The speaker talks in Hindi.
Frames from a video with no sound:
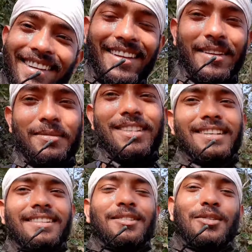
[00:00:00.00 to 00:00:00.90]
ये
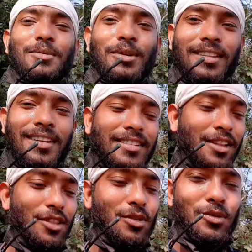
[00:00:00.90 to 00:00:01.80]
समझे इसको बोलते हैं
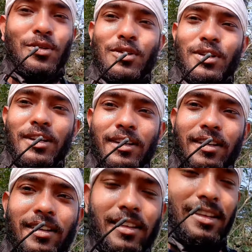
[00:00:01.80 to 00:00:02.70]
सत्तू
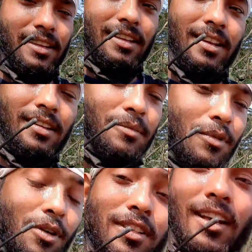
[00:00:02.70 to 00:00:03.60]
ये ना
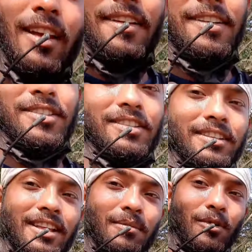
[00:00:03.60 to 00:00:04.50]
बहुत ज़्यादा एनर्जी
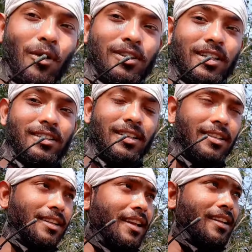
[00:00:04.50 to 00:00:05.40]
देता है बहुत ज़्यादा
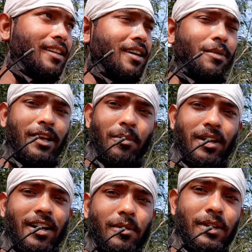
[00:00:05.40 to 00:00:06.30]
लाइक हमारे
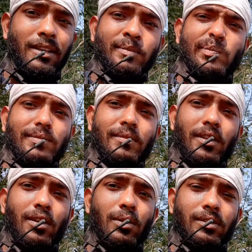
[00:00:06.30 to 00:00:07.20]
बिहार में ना
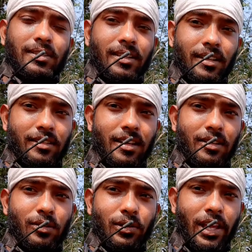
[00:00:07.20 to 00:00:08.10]
लोग जैसे
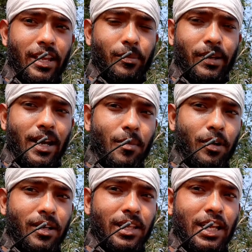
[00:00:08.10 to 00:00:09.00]
किसान लोग खेत में काम
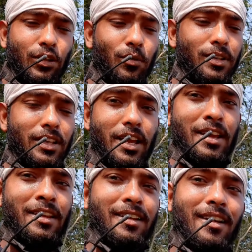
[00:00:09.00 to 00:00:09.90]
करते ना तो बस
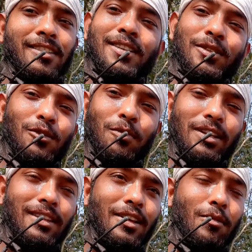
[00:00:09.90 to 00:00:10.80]
एक गिलास सत्तू
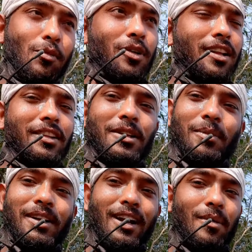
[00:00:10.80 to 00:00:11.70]
पीते और पूरा दिन
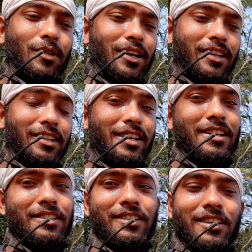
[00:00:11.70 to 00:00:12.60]
भर काम करते इतनी
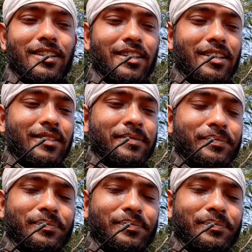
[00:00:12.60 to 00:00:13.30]
एनर्जी देती है